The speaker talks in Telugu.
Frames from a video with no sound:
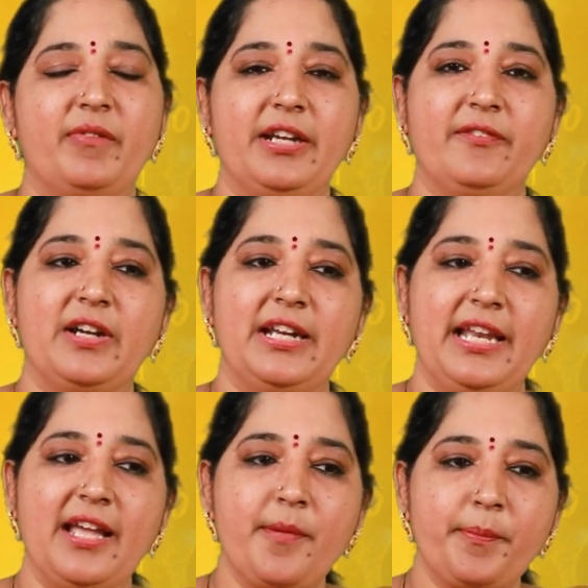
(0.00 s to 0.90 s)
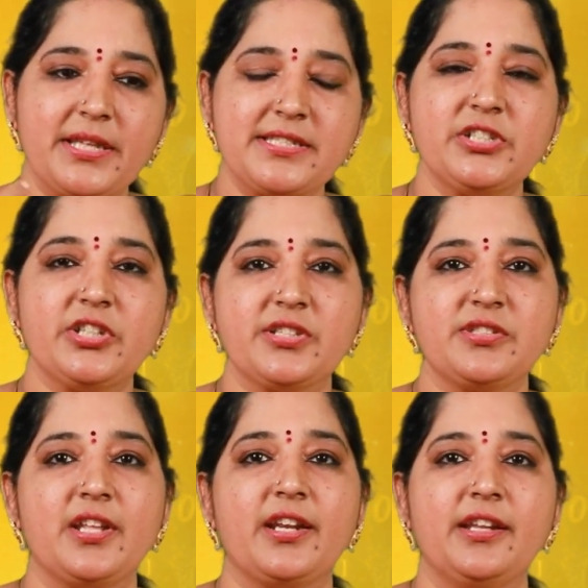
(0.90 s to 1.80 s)
అంటే వాళ్ళు ఎలా ప్రజెంట్
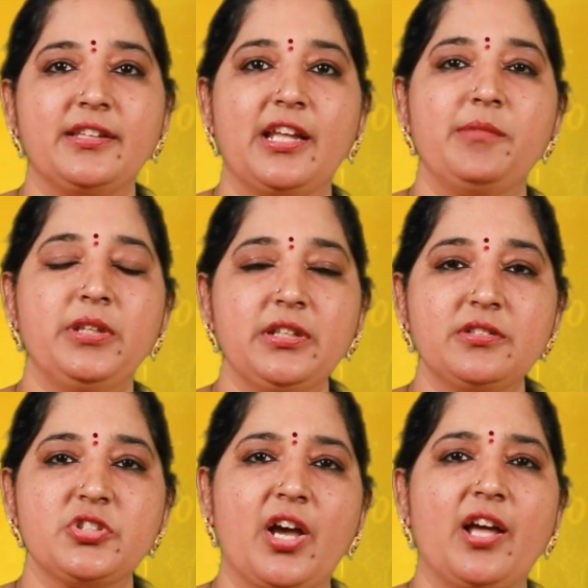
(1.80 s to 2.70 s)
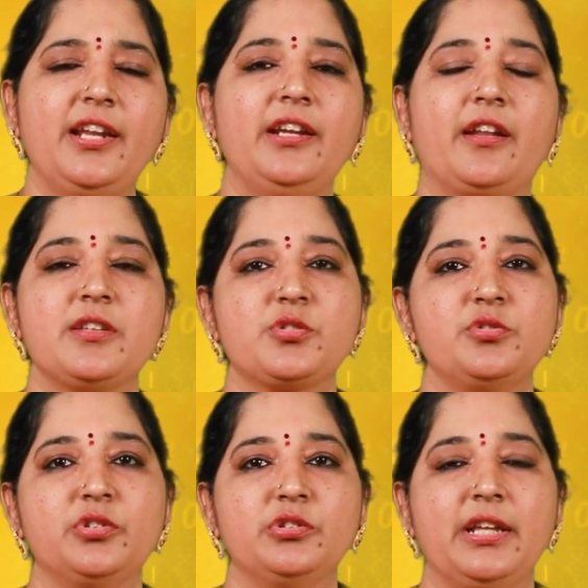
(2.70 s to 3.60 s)
అనే దాని మీద చాలా ఇంట్రెస్ట్
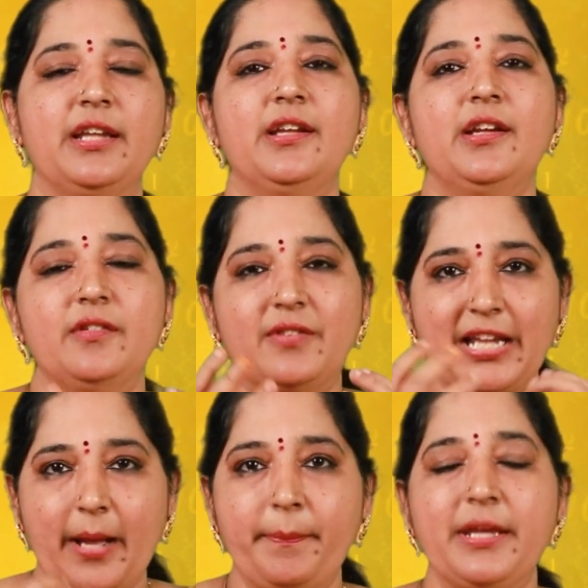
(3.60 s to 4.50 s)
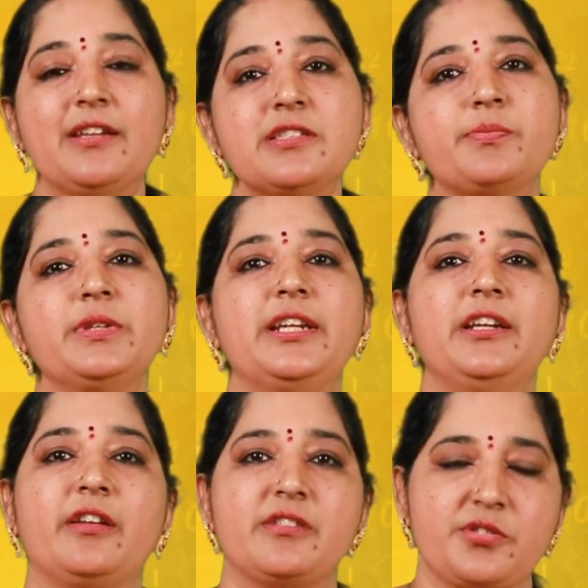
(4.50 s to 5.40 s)
ఉంటుంది వాళ్ళ అపియరెన్స్ మీద
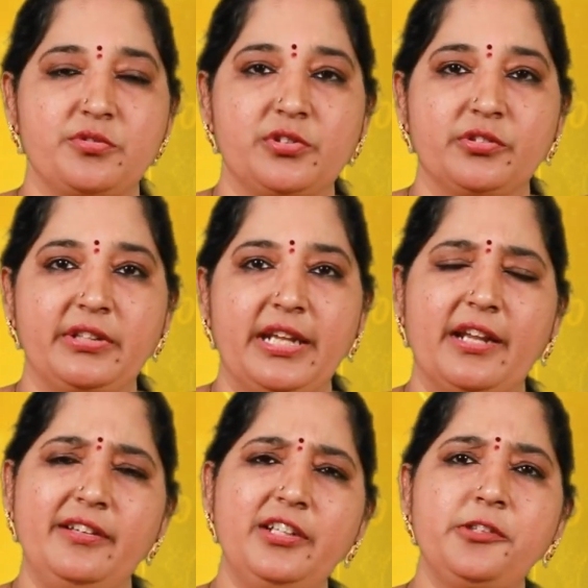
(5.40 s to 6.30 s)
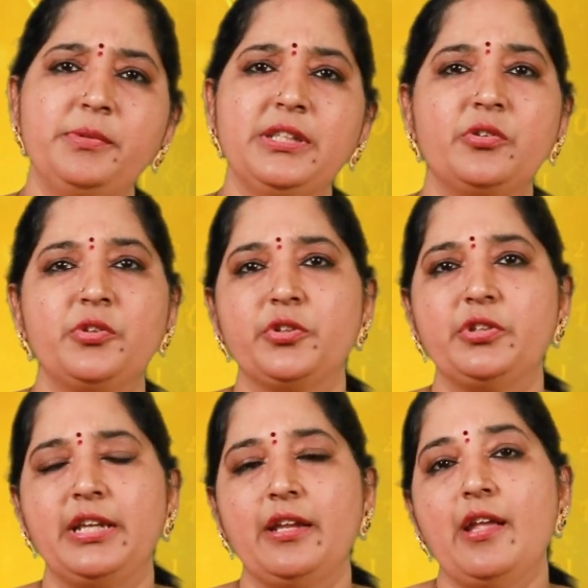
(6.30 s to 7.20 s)
ఇంట్రెస్ట్ ఉంటుంది అన్నిటి మీద
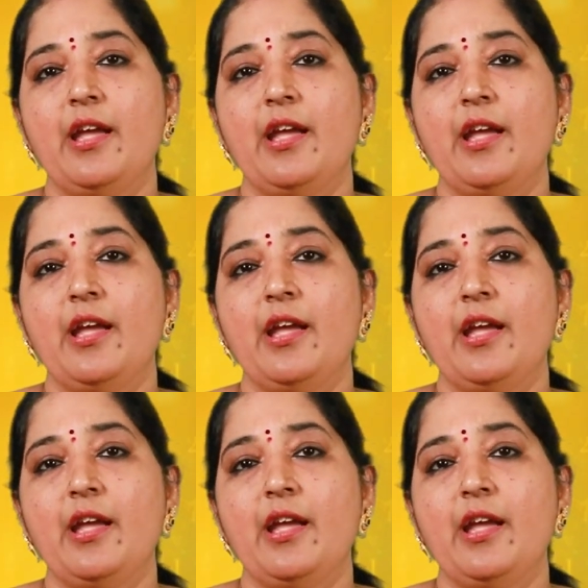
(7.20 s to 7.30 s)
ఉంటుంది